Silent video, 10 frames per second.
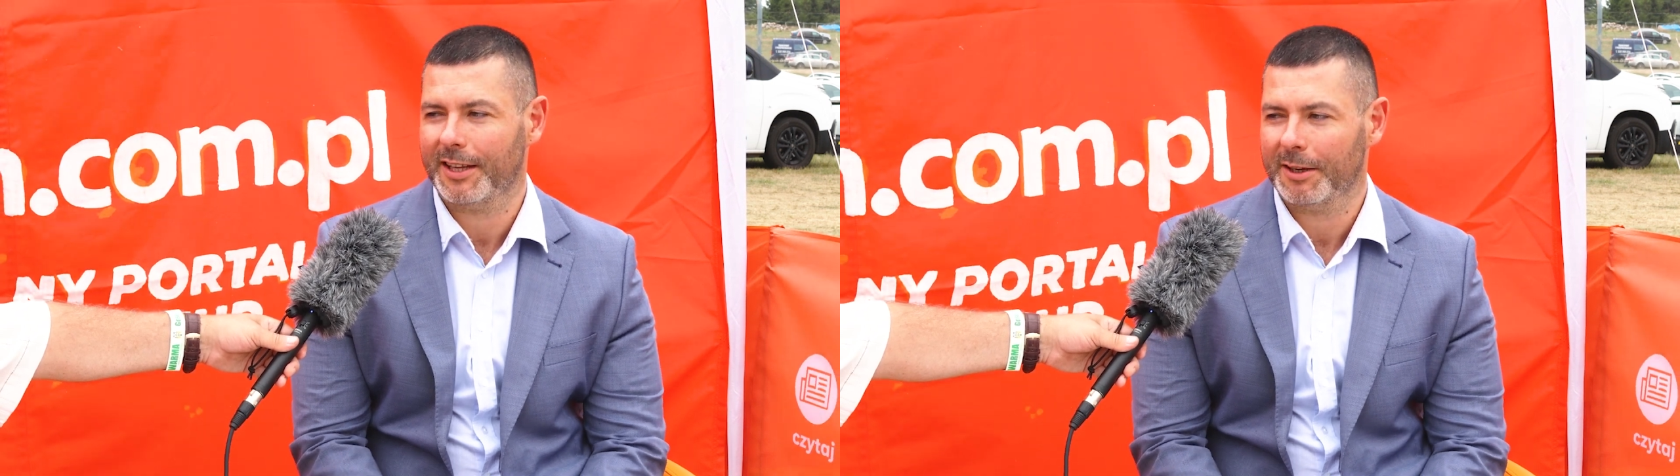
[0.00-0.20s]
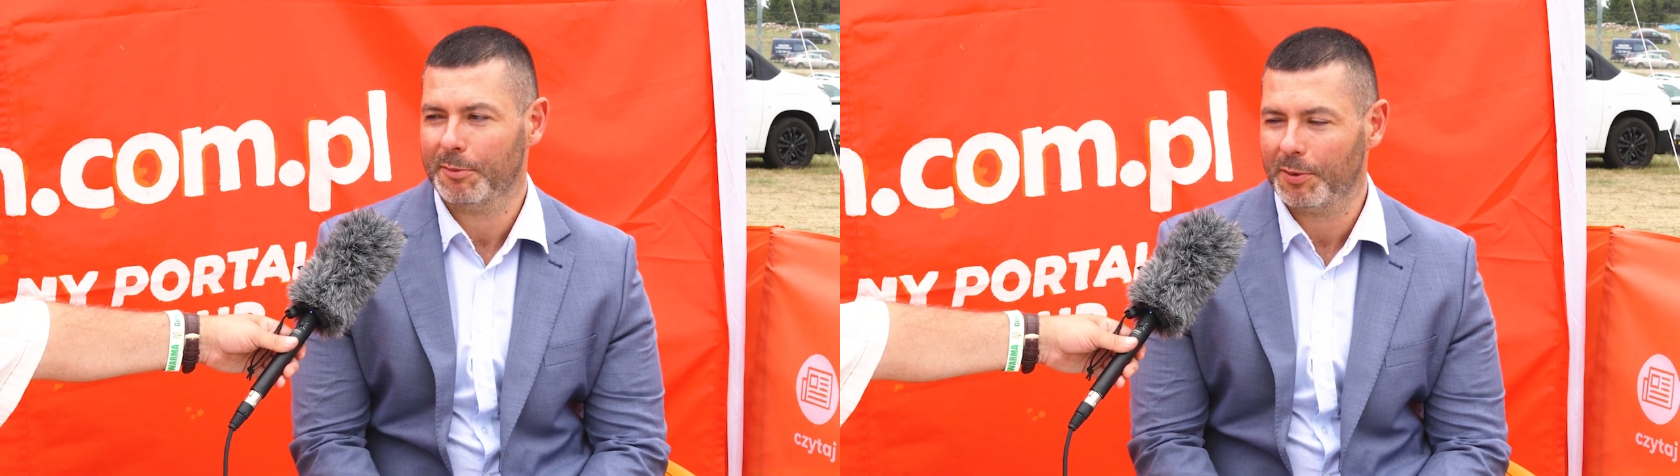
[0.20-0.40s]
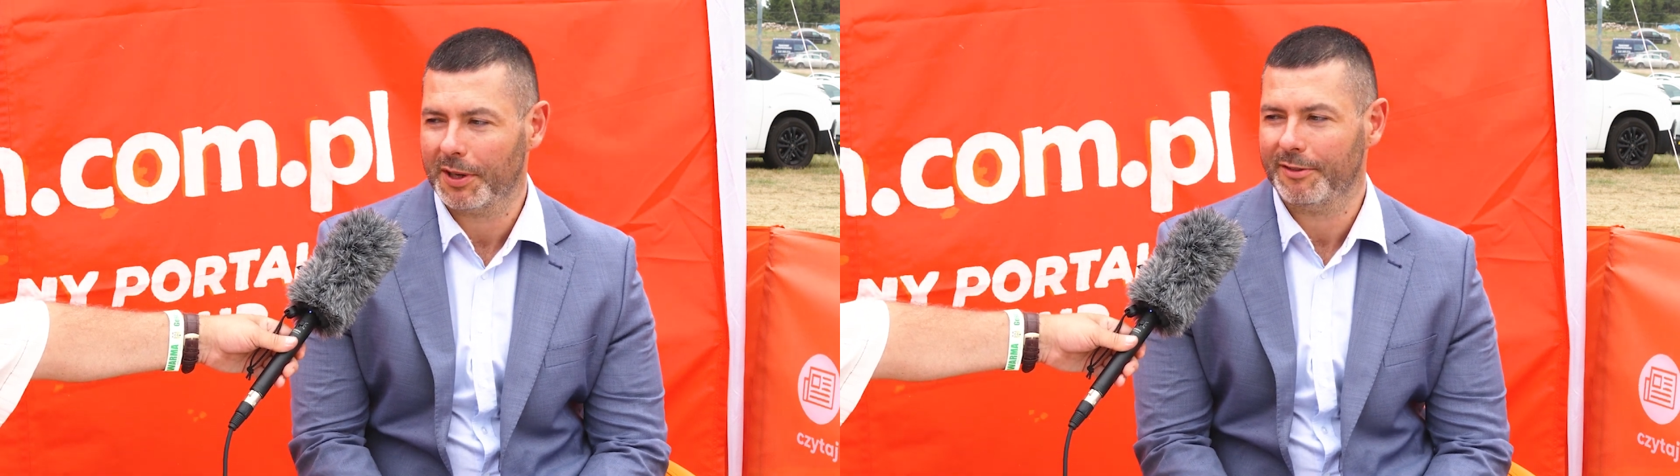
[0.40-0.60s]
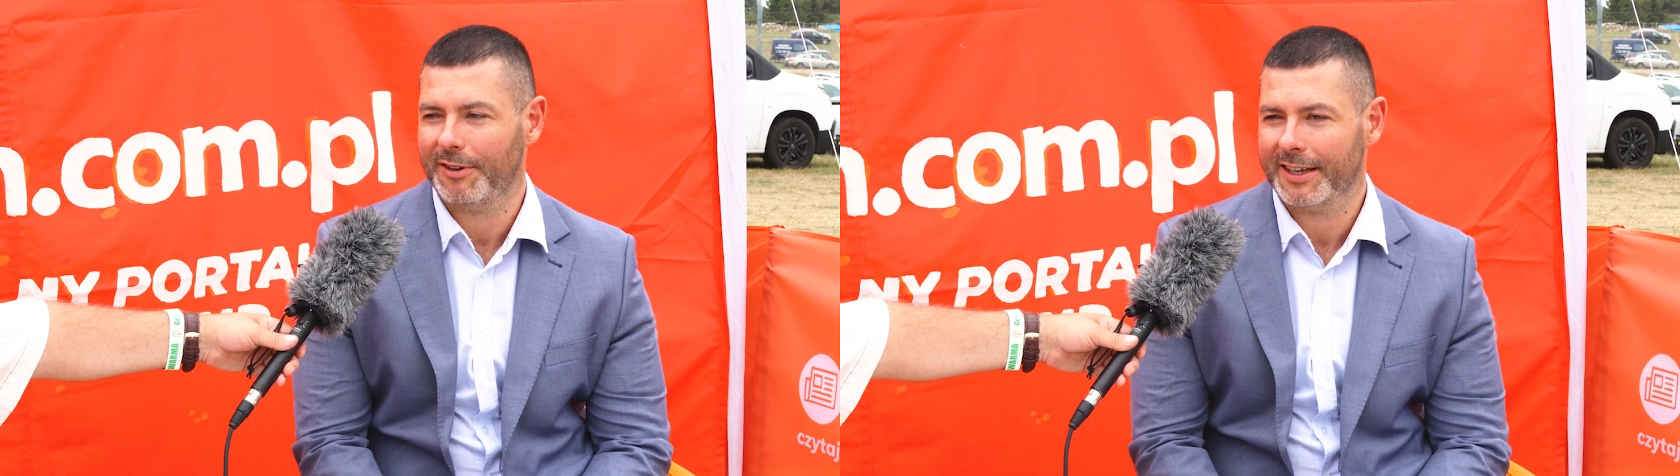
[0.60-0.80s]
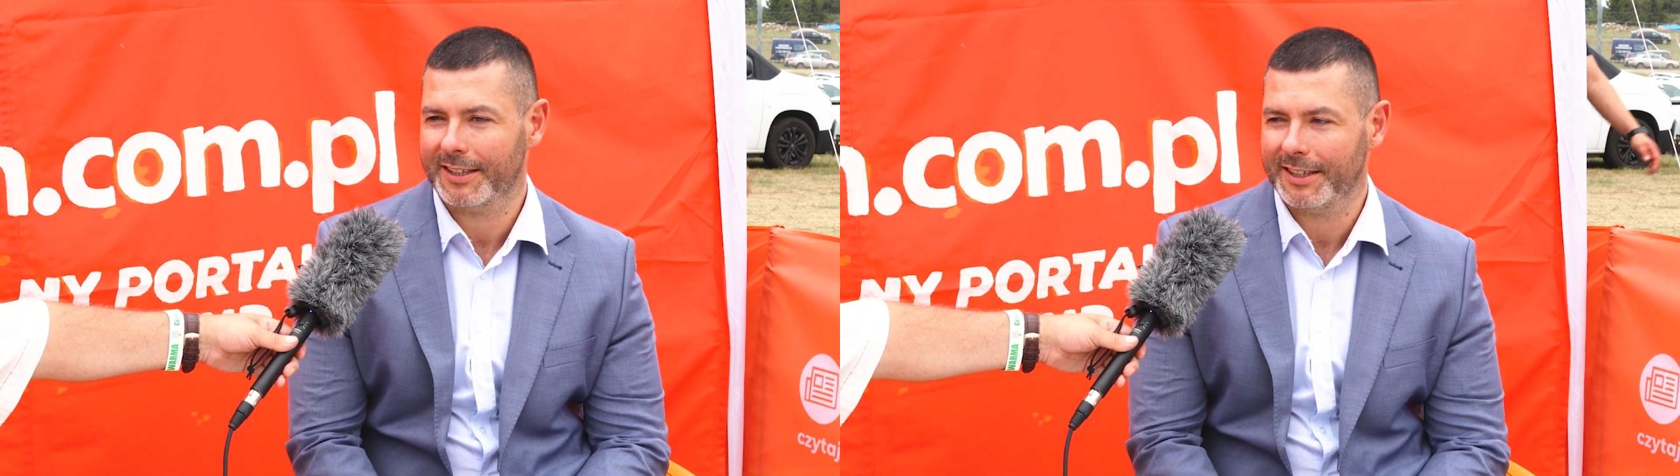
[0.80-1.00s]
tak, były
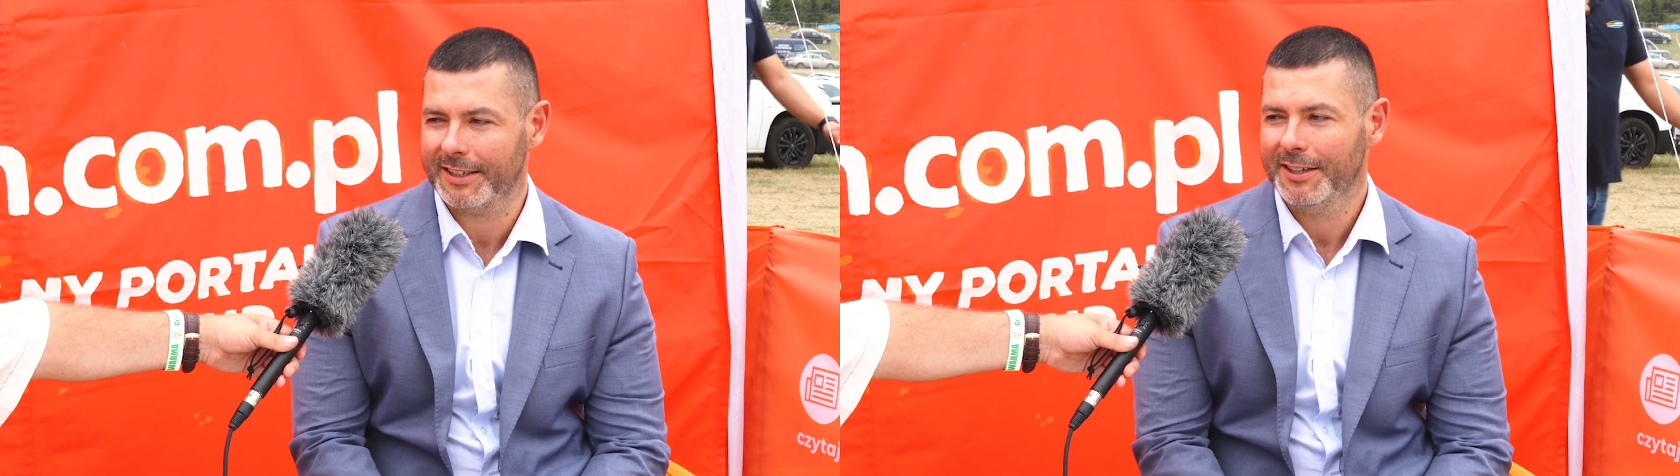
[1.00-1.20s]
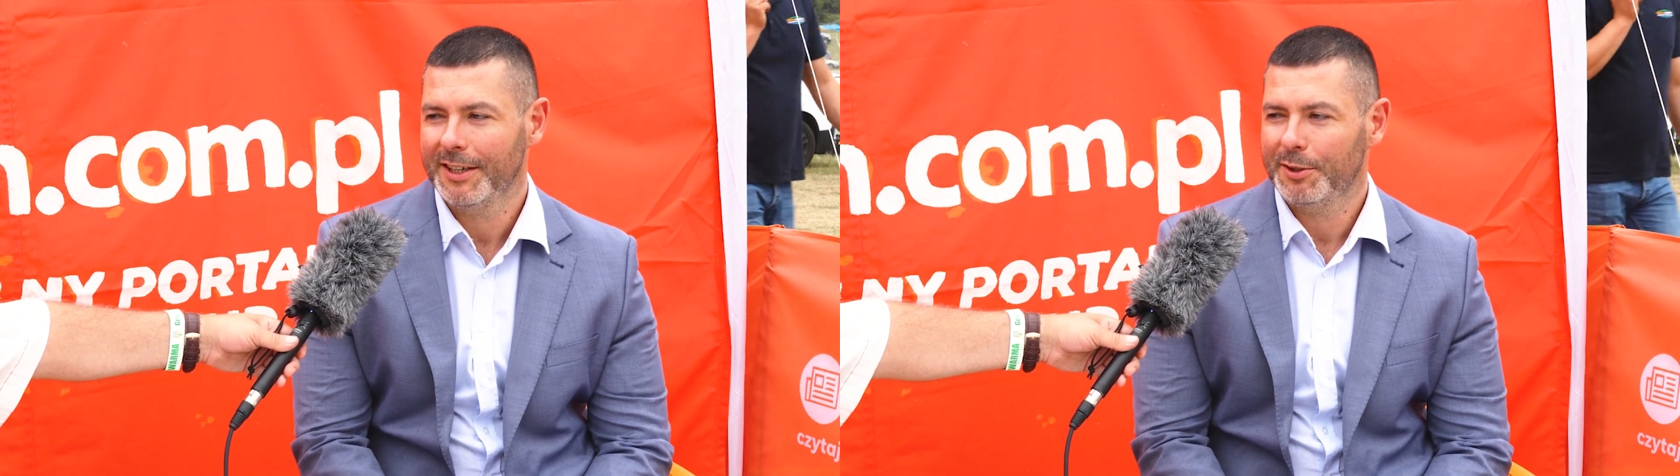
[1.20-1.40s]
ładowarki,